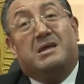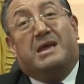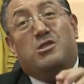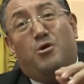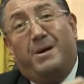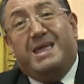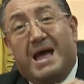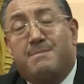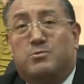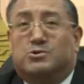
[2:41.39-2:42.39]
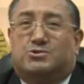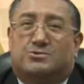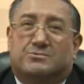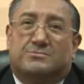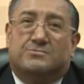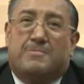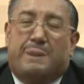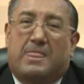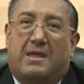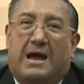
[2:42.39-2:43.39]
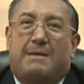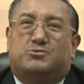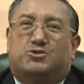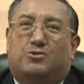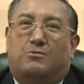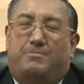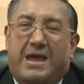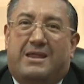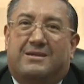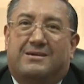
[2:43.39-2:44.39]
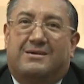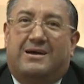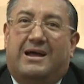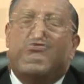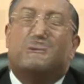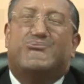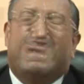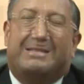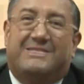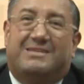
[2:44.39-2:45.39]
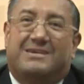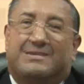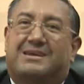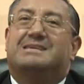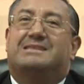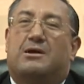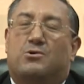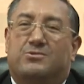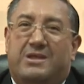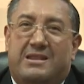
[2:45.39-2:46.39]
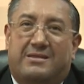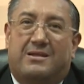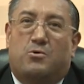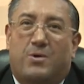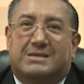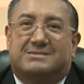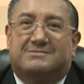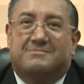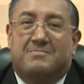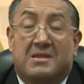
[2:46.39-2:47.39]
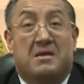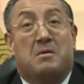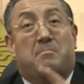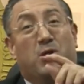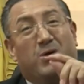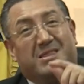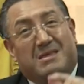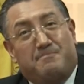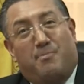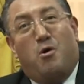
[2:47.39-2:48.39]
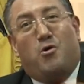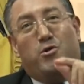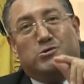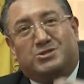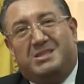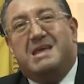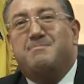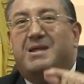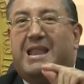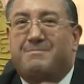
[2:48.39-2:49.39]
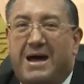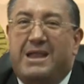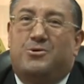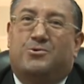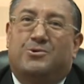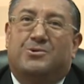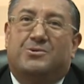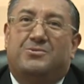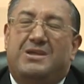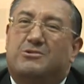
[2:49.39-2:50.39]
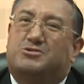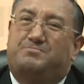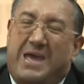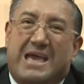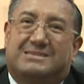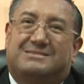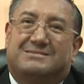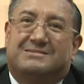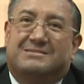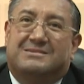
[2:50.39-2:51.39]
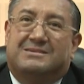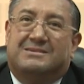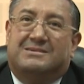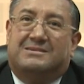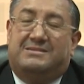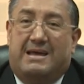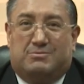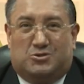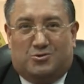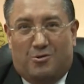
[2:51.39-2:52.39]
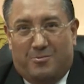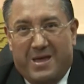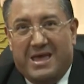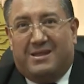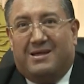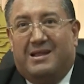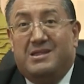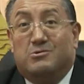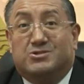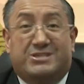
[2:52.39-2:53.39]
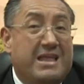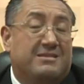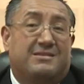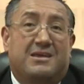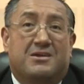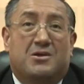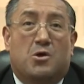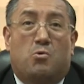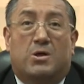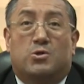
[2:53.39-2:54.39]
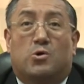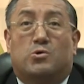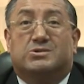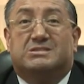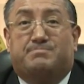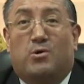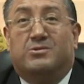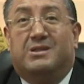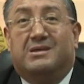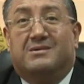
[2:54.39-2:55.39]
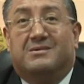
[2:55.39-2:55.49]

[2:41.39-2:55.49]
Que no vayamos a absolver al culpable, que es la condena del juez, pero que tampoco nos tiemble la mano ni los pies de absolver al inocente cuando corresponde,